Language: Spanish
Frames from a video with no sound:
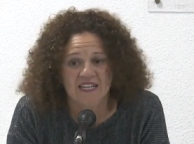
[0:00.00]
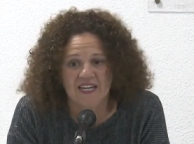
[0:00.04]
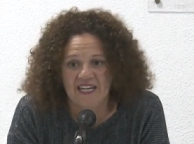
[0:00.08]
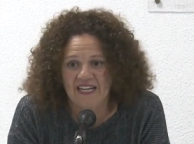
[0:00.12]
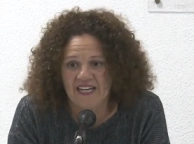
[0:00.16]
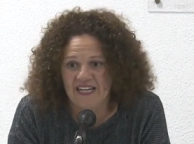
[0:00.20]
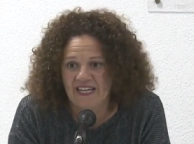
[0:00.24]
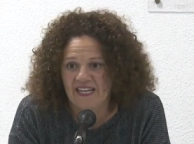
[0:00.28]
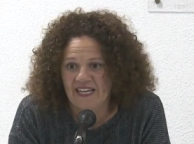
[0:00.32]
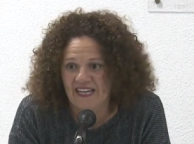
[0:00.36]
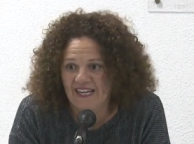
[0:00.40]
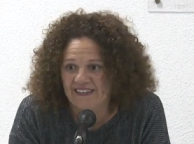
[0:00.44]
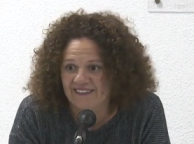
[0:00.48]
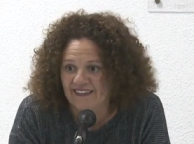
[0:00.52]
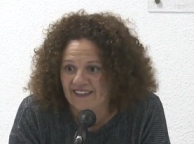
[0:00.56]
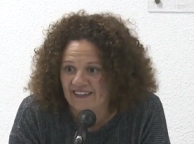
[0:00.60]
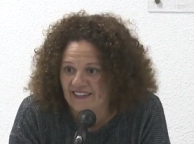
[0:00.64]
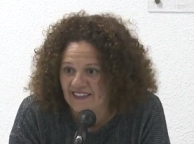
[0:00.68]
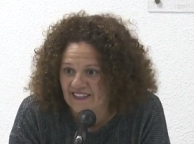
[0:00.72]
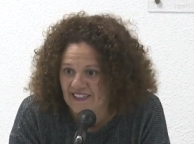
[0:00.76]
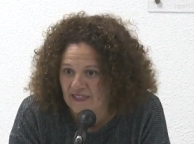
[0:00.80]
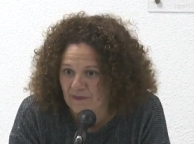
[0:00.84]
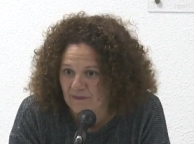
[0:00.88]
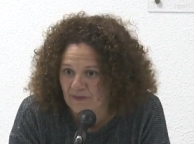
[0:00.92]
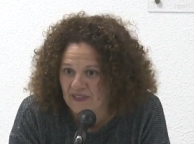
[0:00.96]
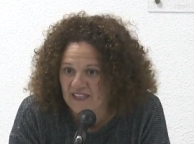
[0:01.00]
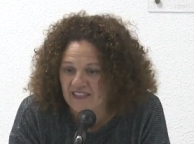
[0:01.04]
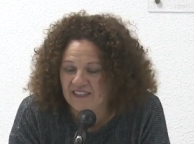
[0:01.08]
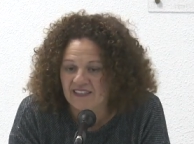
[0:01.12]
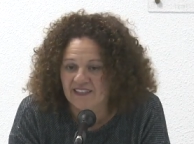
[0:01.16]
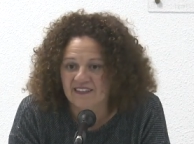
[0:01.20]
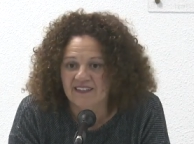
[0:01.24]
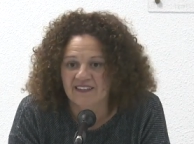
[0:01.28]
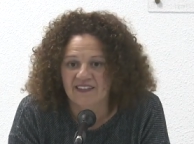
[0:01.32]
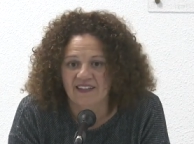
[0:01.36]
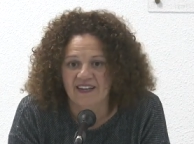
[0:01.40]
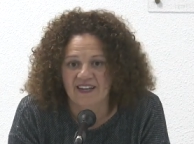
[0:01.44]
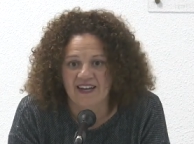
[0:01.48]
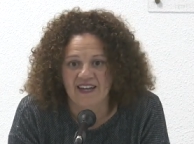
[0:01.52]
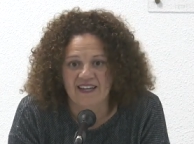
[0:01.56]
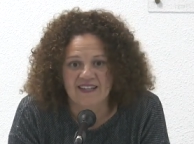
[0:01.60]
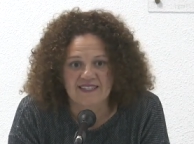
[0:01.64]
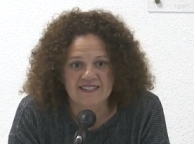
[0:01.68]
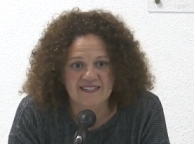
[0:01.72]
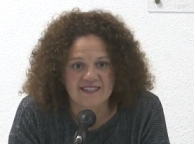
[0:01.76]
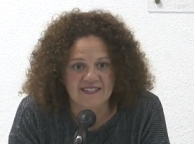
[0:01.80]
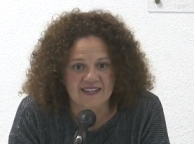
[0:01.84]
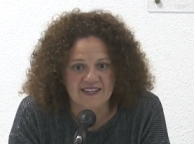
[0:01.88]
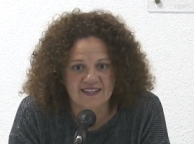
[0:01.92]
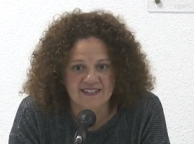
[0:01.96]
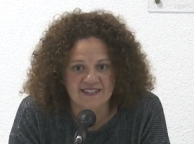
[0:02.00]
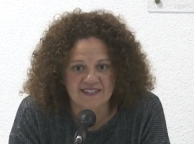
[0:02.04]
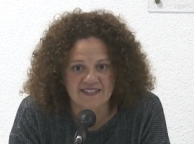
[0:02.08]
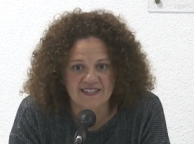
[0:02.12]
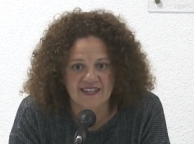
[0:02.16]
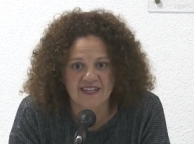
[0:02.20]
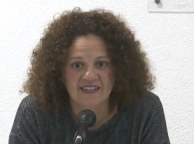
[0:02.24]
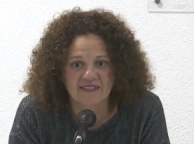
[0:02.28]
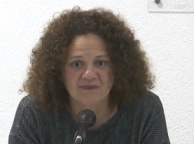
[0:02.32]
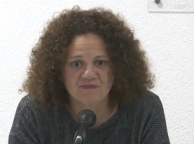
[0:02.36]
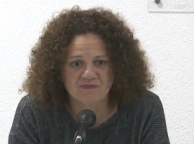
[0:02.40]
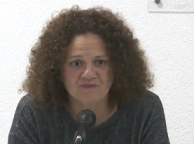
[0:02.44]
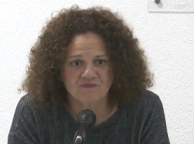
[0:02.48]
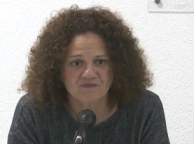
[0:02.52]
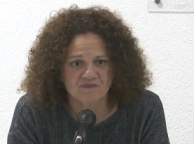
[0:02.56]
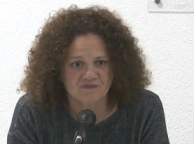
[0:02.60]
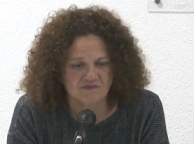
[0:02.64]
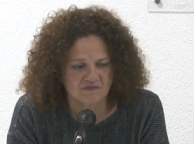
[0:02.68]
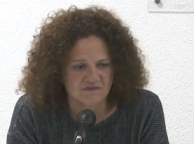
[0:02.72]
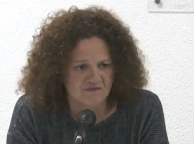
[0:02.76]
eh, ...a Talaya Minin, a Insersa